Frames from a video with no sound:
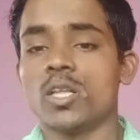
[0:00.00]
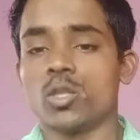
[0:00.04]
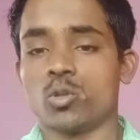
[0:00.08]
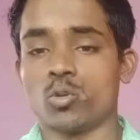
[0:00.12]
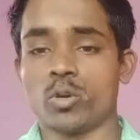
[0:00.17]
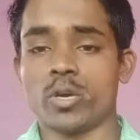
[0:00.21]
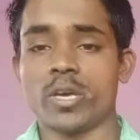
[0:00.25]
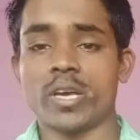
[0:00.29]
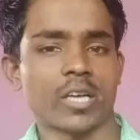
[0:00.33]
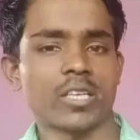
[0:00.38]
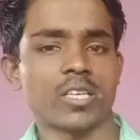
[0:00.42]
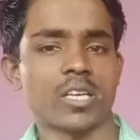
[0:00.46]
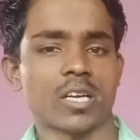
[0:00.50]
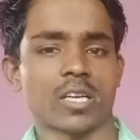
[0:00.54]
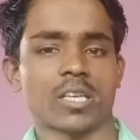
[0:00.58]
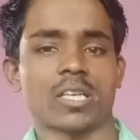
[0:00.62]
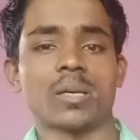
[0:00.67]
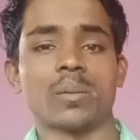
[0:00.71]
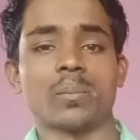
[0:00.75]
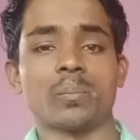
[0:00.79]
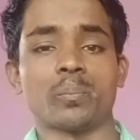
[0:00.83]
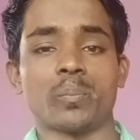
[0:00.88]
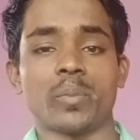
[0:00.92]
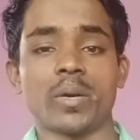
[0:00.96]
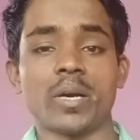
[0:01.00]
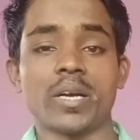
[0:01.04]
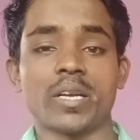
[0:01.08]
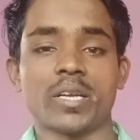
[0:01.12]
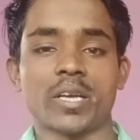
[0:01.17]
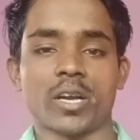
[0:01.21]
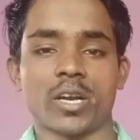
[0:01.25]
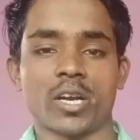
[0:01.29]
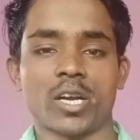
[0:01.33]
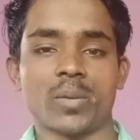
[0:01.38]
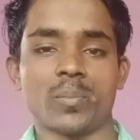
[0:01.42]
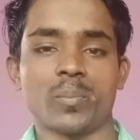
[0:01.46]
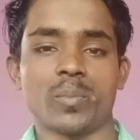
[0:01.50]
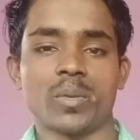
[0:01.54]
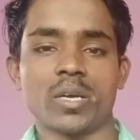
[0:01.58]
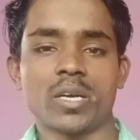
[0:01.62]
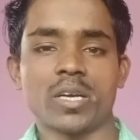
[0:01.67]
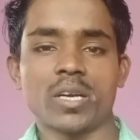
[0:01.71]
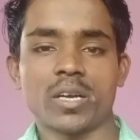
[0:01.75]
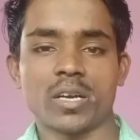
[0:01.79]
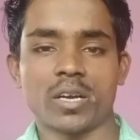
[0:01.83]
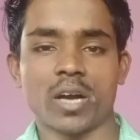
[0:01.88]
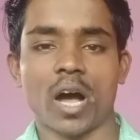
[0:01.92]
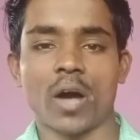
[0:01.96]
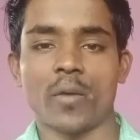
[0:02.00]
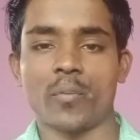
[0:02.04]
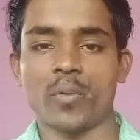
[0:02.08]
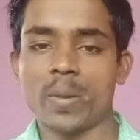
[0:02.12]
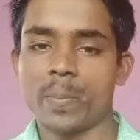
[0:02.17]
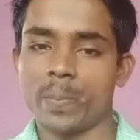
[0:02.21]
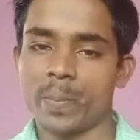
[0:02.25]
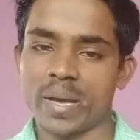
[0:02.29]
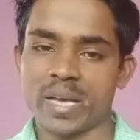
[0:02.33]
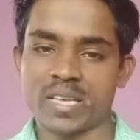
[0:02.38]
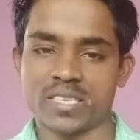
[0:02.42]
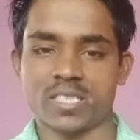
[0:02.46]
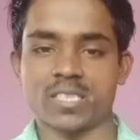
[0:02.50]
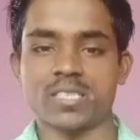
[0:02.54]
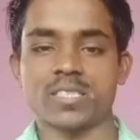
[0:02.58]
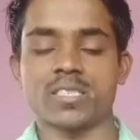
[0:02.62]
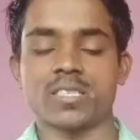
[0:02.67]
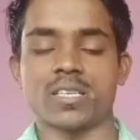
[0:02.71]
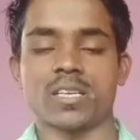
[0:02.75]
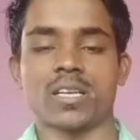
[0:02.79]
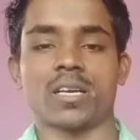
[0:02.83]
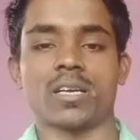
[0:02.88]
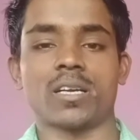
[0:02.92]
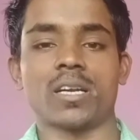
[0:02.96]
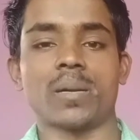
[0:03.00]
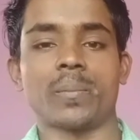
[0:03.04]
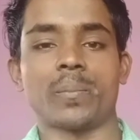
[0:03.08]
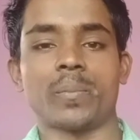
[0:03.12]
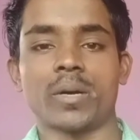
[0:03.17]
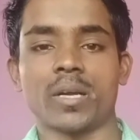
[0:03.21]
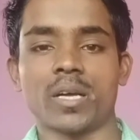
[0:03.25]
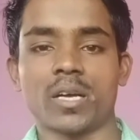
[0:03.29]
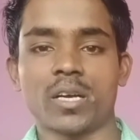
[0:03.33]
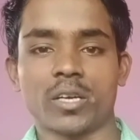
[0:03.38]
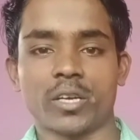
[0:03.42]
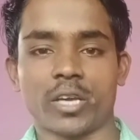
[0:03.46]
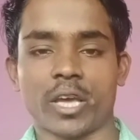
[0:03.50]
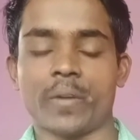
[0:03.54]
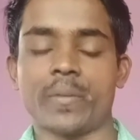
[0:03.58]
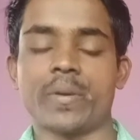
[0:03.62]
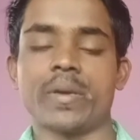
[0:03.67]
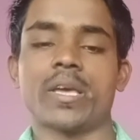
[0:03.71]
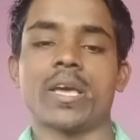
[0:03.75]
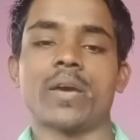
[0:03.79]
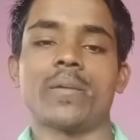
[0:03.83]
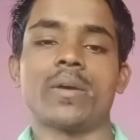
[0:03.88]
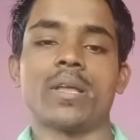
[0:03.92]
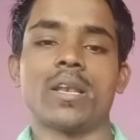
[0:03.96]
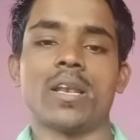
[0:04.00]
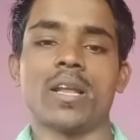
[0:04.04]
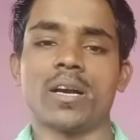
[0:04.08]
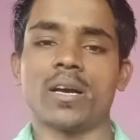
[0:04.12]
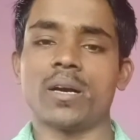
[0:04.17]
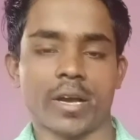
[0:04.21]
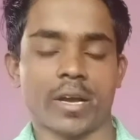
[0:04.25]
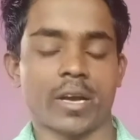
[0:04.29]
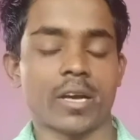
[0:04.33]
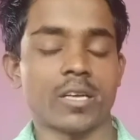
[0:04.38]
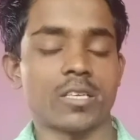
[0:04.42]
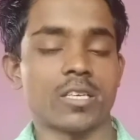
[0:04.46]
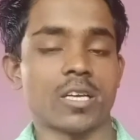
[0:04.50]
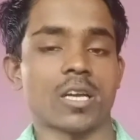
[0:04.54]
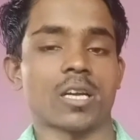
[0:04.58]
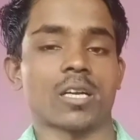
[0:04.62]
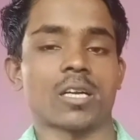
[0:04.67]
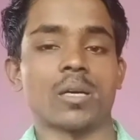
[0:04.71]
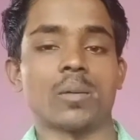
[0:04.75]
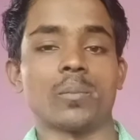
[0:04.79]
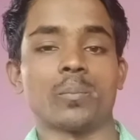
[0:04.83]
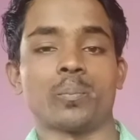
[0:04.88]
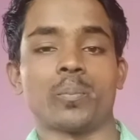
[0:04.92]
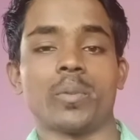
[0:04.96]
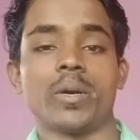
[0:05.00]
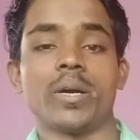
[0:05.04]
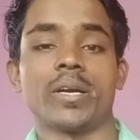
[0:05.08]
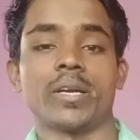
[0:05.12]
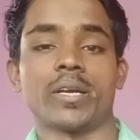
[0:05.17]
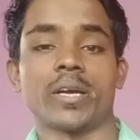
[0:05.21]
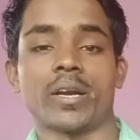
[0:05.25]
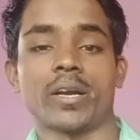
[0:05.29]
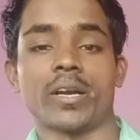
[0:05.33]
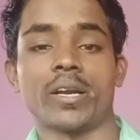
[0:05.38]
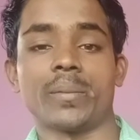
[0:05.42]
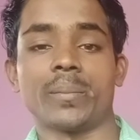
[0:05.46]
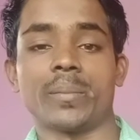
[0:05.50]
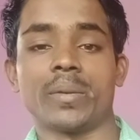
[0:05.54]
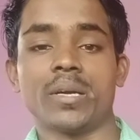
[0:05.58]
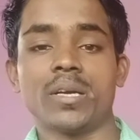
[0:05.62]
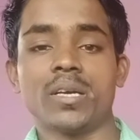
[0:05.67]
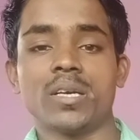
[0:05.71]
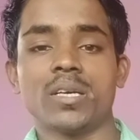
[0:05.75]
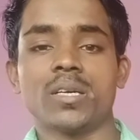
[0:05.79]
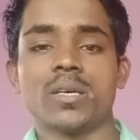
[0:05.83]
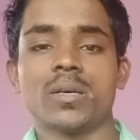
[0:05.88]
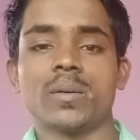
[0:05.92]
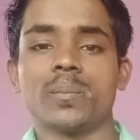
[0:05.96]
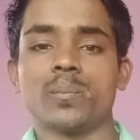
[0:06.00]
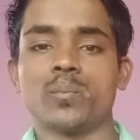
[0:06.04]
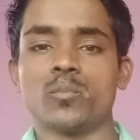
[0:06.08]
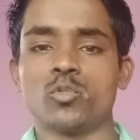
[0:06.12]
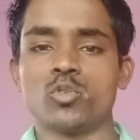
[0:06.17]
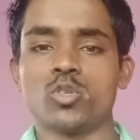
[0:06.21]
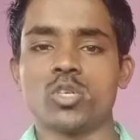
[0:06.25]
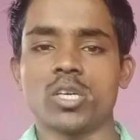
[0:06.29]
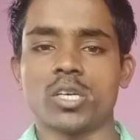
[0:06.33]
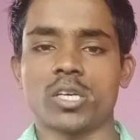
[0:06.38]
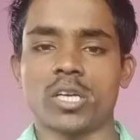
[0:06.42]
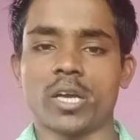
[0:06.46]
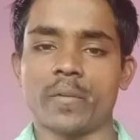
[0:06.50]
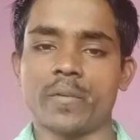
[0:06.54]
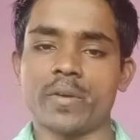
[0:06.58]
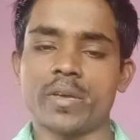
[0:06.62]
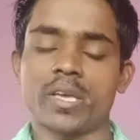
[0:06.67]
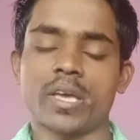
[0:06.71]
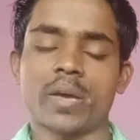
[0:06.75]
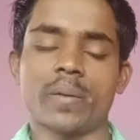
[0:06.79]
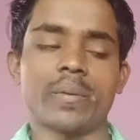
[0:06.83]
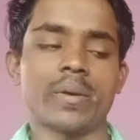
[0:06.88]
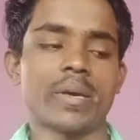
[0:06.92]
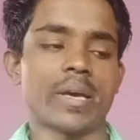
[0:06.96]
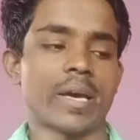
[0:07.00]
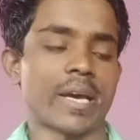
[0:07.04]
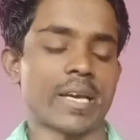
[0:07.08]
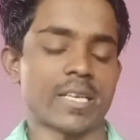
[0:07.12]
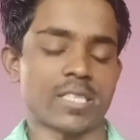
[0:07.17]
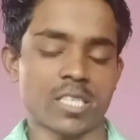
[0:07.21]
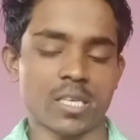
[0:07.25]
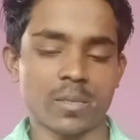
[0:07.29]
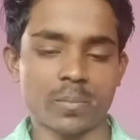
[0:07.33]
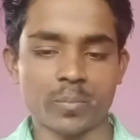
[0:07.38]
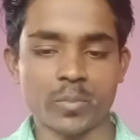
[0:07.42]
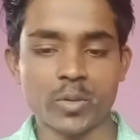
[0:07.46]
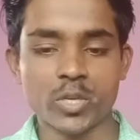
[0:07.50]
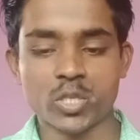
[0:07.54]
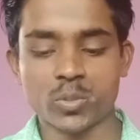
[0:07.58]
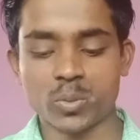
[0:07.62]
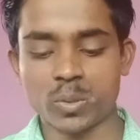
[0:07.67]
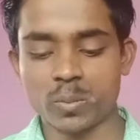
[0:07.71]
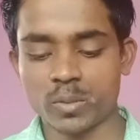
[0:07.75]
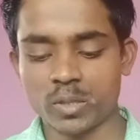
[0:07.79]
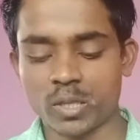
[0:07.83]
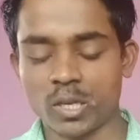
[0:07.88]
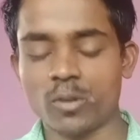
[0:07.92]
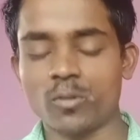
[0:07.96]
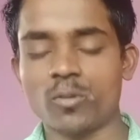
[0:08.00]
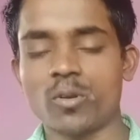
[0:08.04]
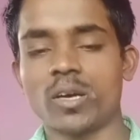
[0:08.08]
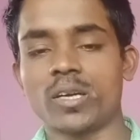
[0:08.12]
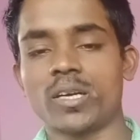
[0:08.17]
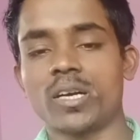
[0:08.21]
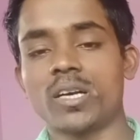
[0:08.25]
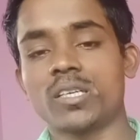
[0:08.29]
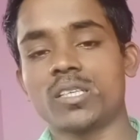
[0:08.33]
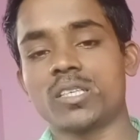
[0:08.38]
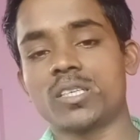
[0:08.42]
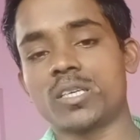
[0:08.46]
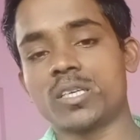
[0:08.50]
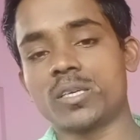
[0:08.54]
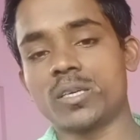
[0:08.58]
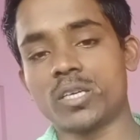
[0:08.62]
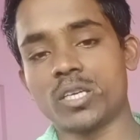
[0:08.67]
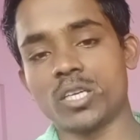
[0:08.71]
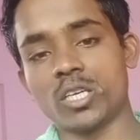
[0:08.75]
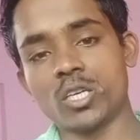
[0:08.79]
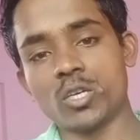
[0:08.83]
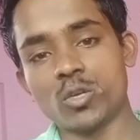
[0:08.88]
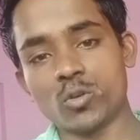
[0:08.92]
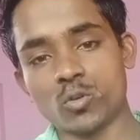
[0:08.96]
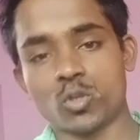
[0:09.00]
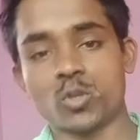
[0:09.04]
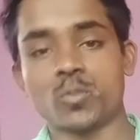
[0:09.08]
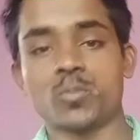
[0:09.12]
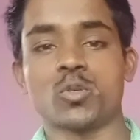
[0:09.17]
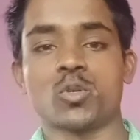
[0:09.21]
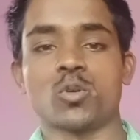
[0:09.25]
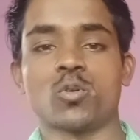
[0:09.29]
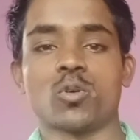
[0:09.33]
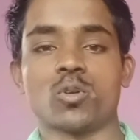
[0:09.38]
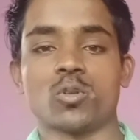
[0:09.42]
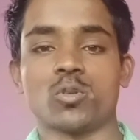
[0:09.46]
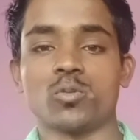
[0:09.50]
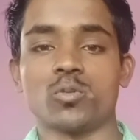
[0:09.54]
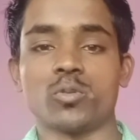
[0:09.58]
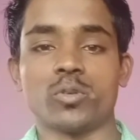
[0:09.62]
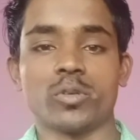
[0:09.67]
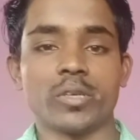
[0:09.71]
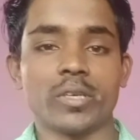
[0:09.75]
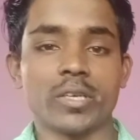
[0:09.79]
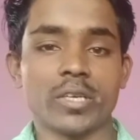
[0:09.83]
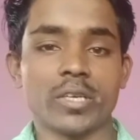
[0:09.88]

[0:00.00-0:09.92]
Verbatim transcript: तो एक हज़ार कम्प्लीट करने में काफ़ी पैसेंस रखना पड़ा कभी कभी लगा एक हज़ार कम्प्लीट करने में मुझे कभी कभी ऐसा बीच में मतलब लगा कि यूट्यूब छोड़ दूँ